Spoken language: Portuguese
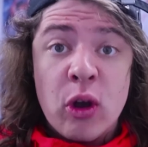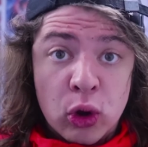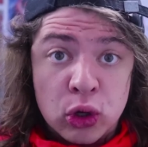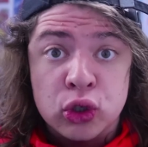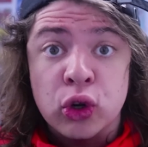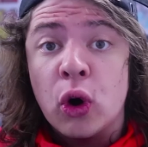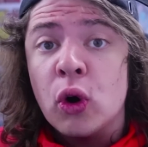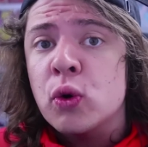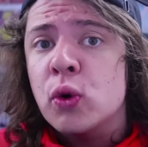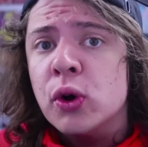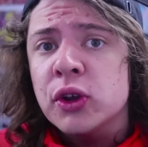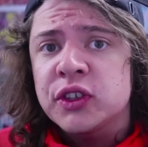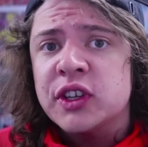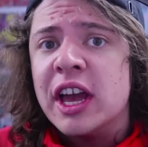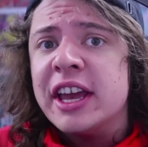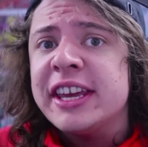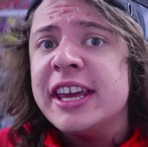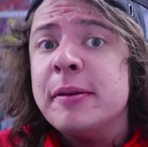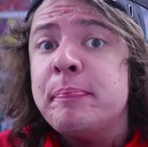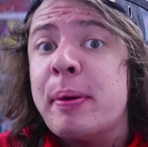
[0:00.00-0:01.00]
Eu sou o
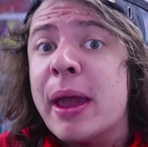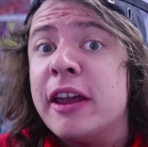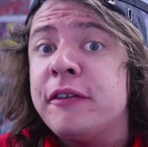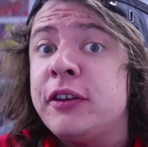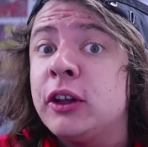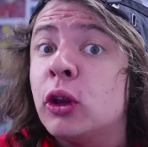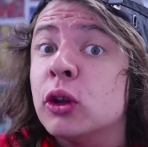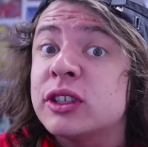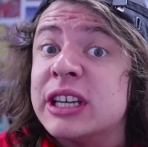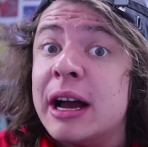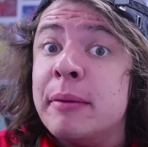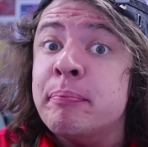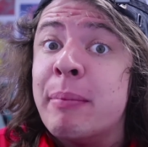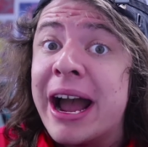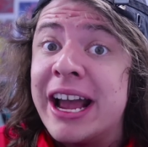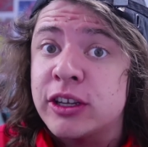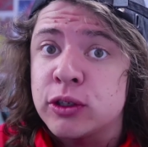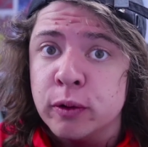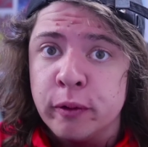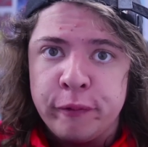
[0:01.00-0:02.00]
Guzang e bem-vindos a
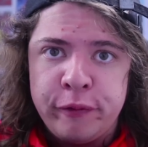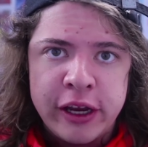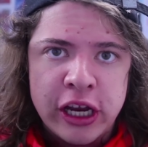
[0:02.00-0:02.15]
mais um